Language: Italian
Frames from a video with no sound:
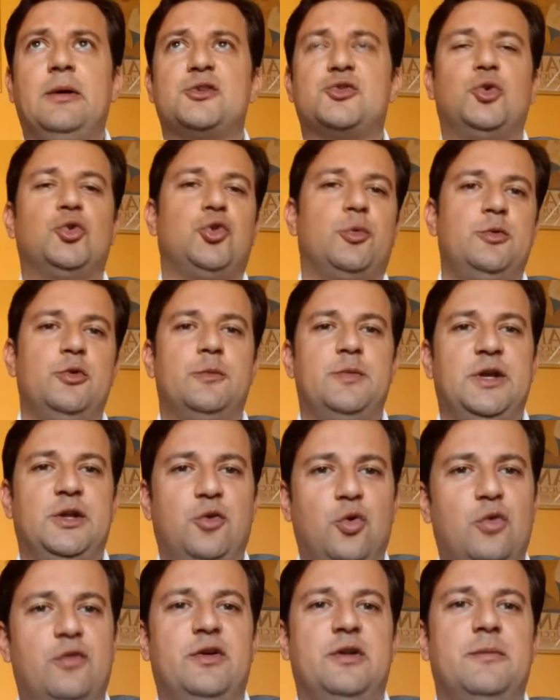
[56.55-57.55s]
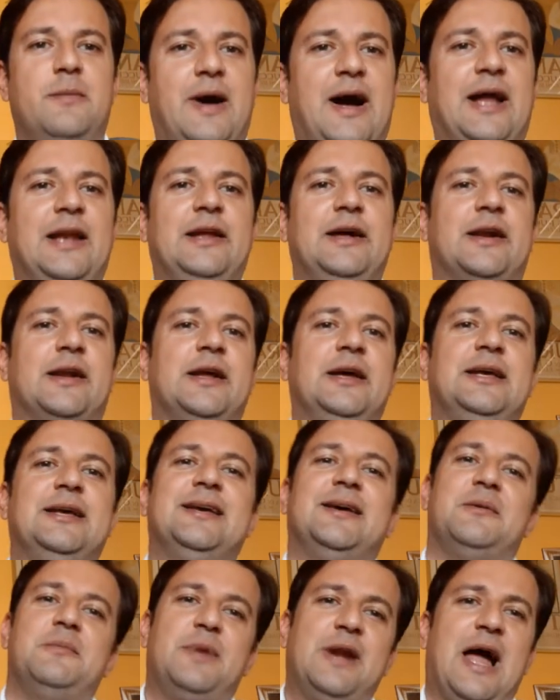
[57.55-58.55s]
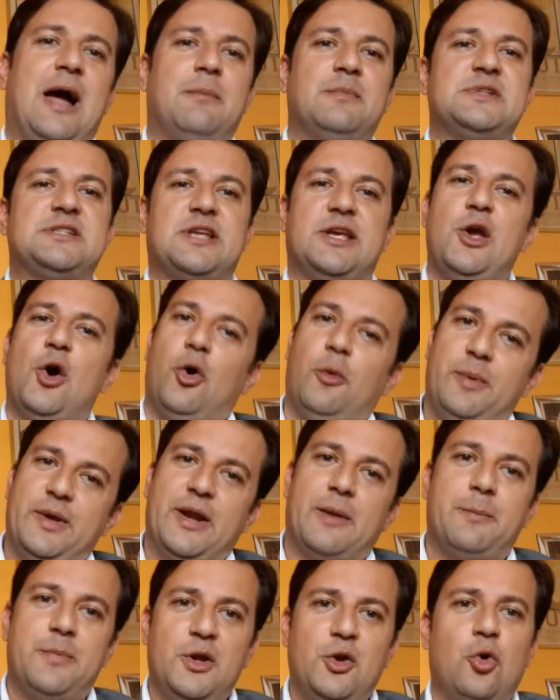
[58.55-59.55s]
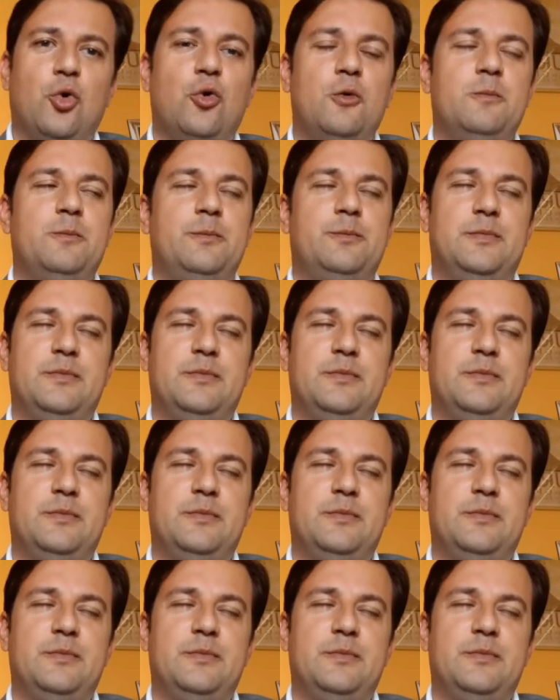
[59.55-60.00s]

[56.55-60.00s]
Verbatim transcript: ascolto più Beethoven, Mahler, Brahms che opera, però con,